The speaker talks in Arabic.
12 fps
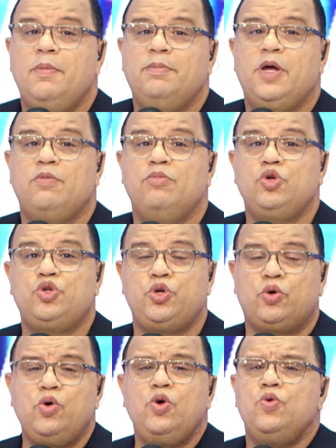مش
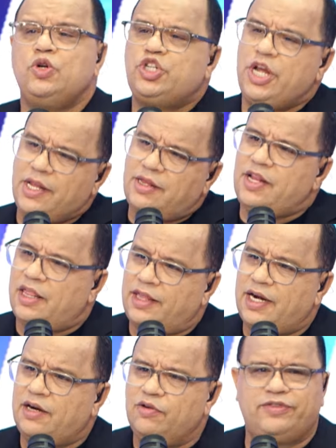يقولوا وجهات
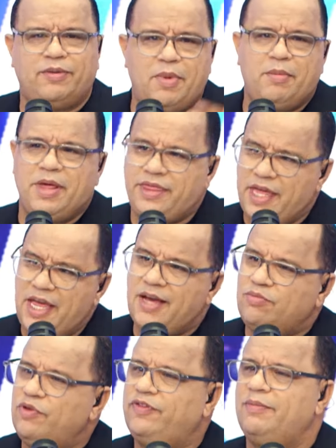نظر وفما
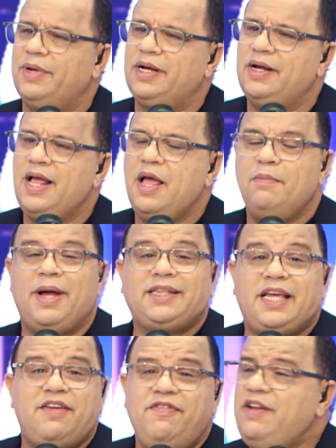مذاهب وفما
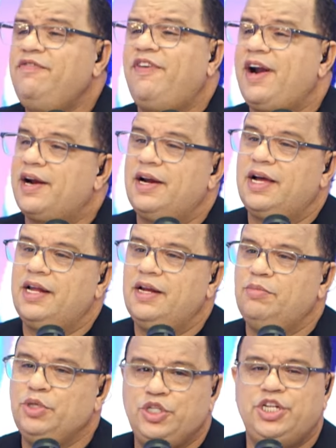معناتها كيف نفرق أنا
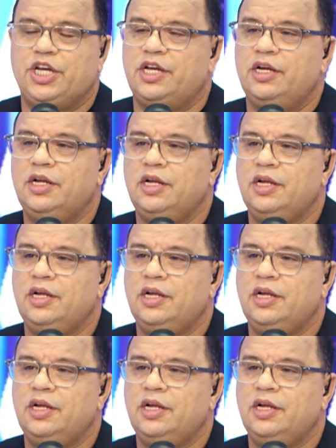بين هو سبحان